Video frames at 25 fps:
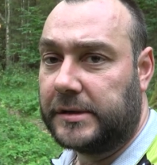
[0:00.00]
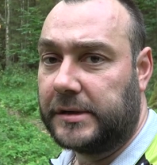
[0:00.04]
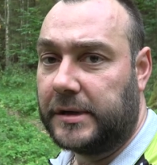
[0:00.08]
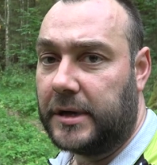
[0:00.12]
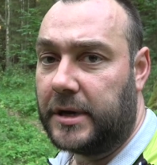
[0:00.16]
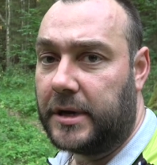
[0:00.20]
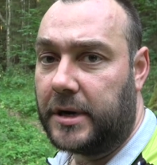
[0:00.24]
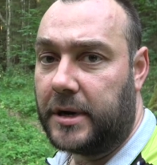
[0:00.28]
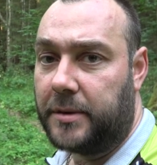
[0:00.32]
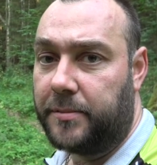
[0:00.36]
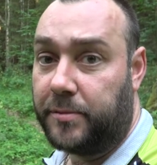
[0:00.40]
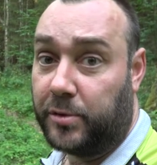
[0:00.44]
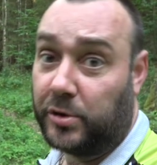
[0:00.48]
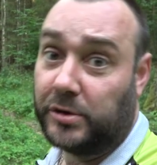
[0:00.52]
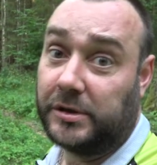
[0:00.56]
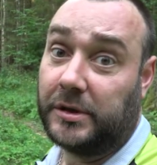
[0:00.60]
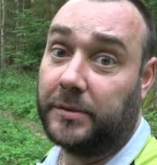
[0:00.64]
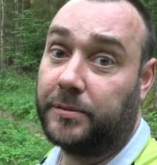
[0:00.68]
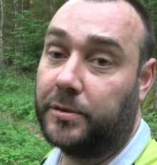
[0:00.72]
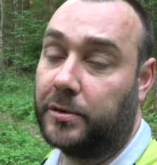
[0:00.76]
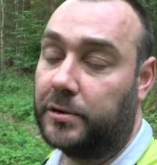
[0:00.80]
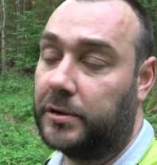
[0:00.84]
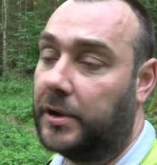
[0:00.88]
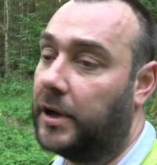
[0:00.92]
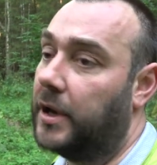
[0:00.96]
старая, по
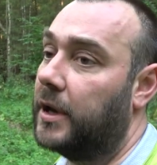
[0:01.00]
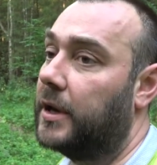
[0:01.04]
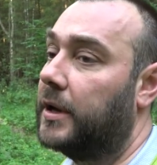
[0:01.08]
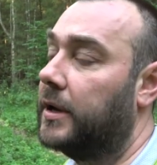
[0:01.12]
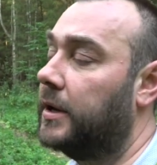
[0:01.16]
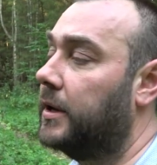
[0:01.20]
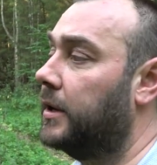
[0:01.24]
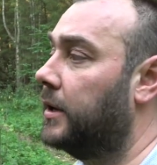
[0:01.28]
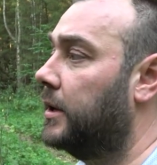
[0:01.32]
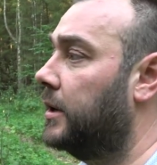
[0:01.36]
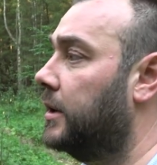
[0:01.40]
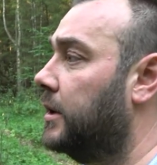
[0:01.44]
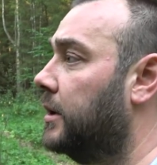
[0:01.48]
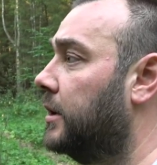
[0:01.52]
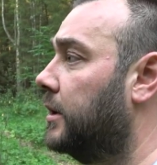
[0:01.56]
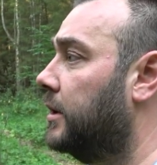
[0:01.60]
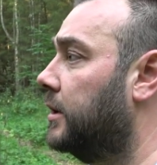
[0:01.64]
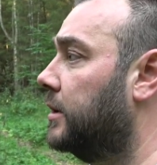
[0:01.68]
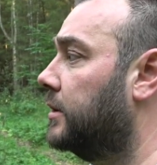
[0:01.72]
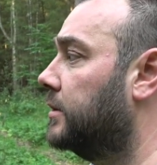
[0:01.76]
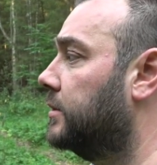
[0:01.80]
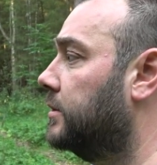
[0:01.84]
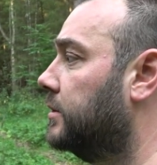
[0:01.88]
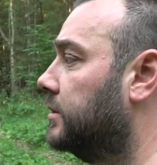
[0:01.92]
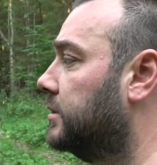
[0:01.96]
сопутке.
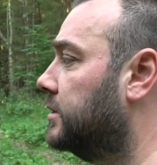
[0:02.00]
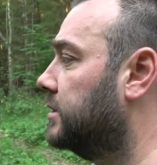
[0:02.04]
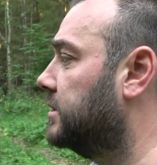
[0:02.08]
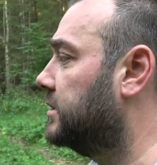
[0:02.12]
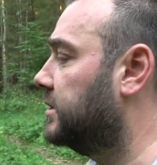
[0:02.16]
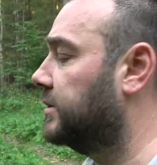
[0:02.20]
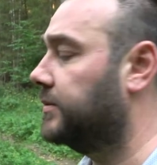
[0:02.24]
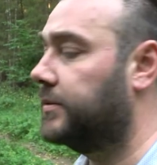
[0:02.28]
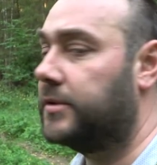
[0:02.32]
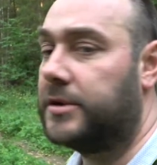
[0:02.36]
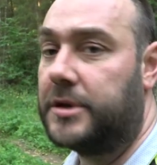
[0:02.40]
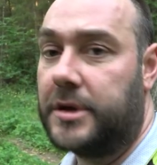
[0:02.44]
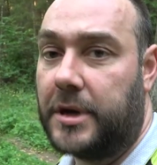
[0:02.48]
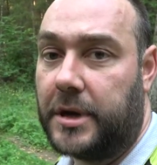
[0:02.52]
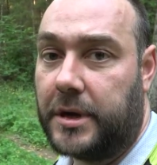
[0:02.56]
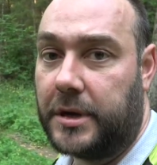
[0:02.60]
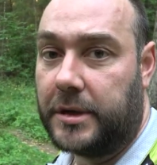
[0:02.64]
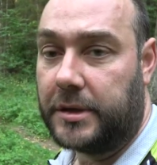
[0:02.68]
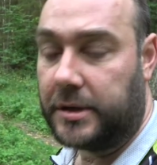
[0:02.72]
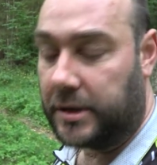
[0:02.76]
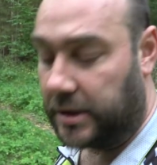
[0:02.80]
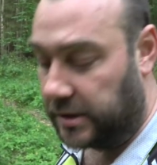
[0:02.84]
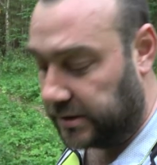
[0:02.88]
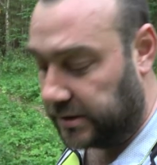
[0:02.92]
Но это не сегодня, это